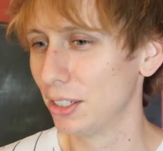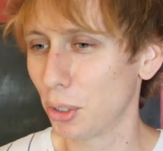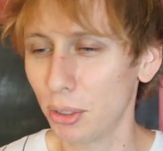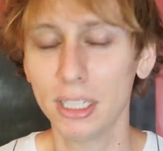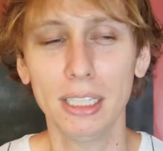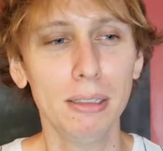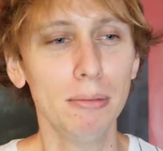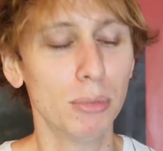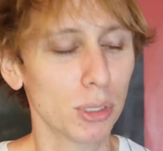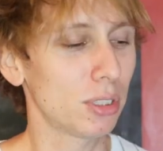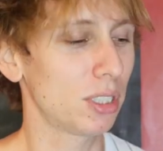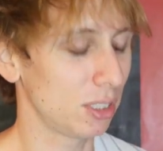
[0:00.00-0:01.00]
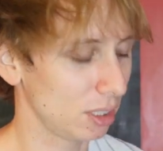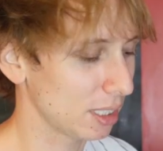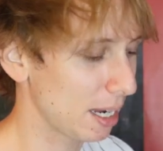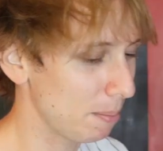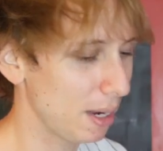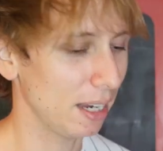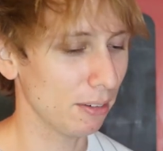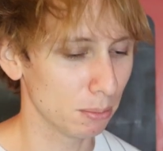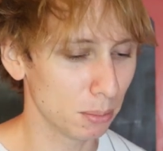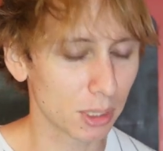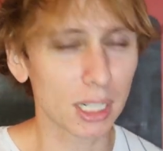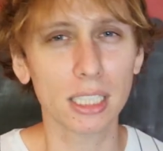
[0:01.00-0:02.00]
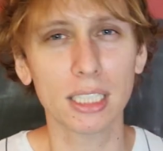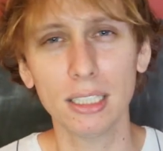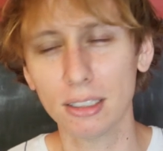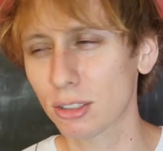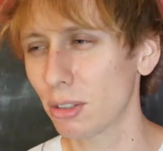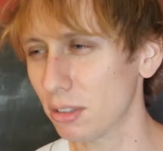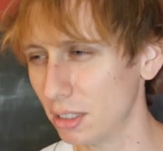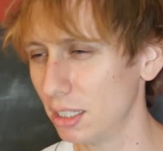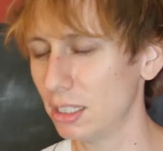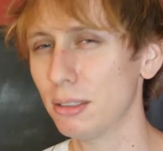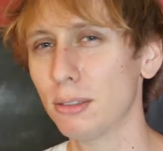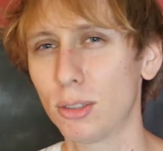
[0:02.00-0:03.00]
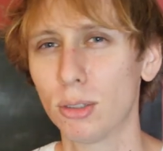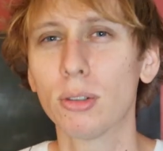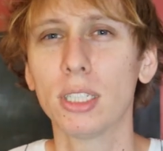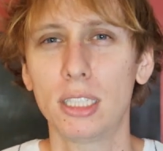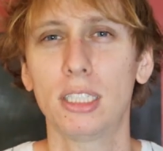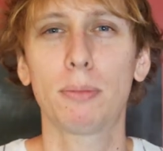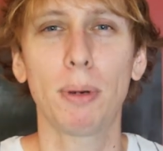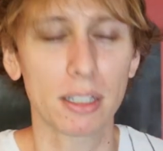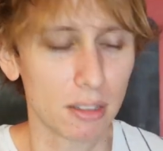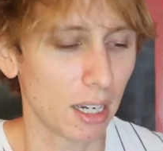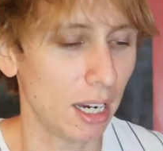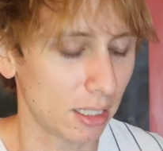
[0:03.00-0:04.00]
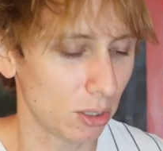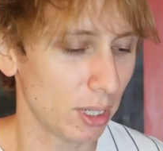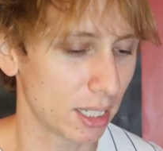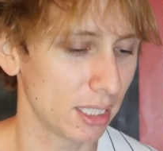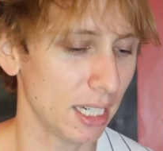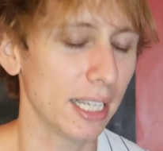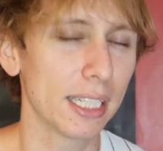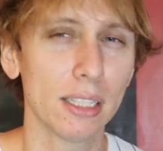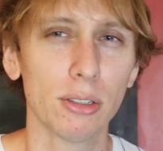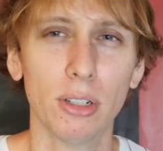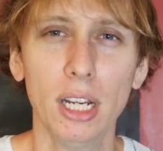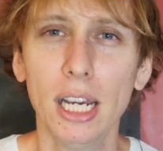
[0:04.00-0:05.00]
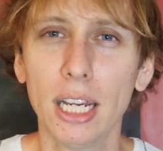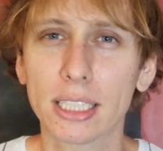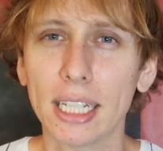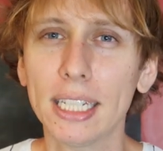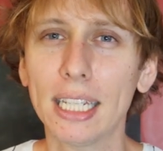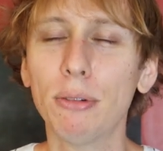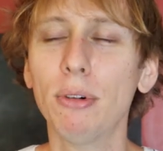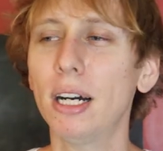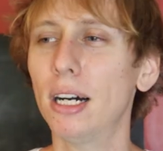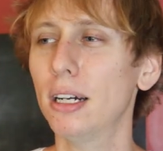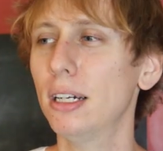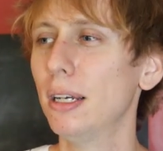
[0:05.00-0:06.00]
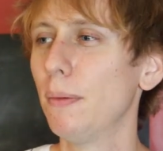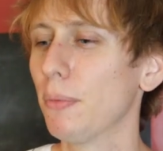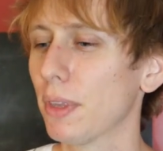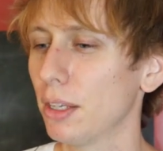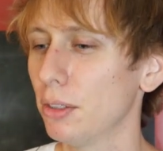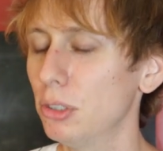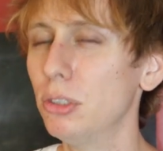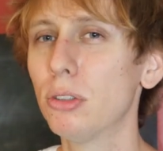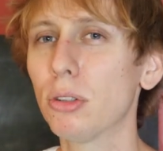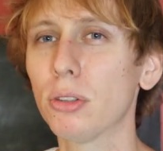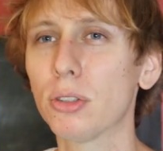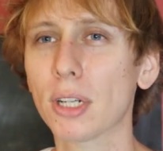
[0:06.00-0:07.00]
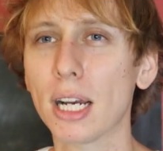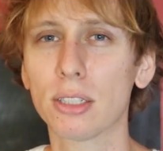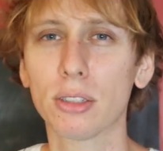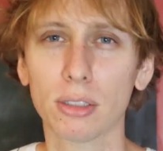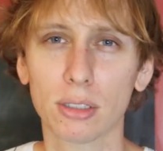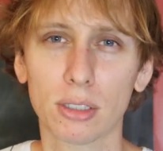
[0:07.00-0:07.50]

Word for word: 取り戻すというか、まあ、昔ね、そんなすごいシックスパックがあったわけじゃないけど、最近は運動とかちょ